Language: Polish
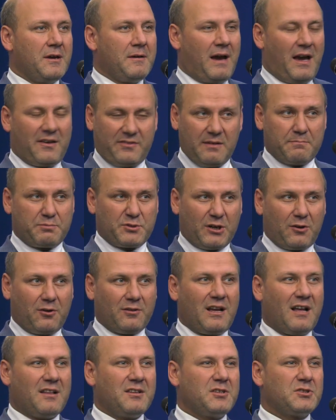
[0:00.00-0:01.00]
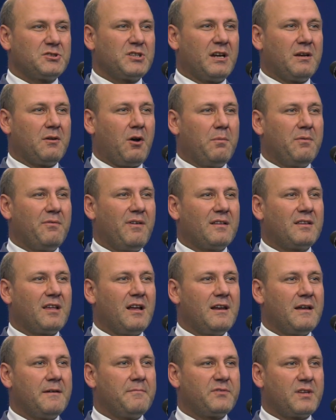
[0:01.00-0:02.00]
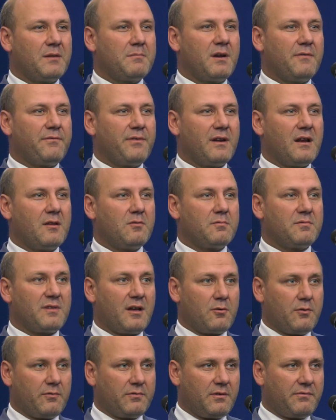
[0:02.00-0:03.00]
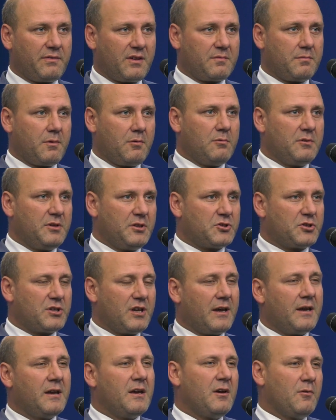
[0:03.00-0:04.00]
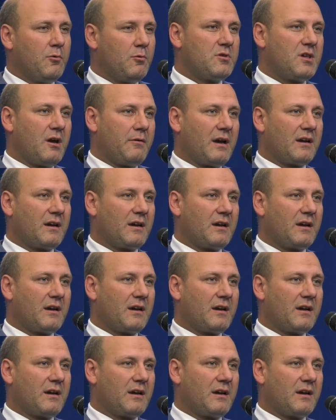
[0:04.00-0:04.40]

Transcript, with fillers: a jestem przekonany, że obywatele w tym referendum zarówno wezmą licznie udział,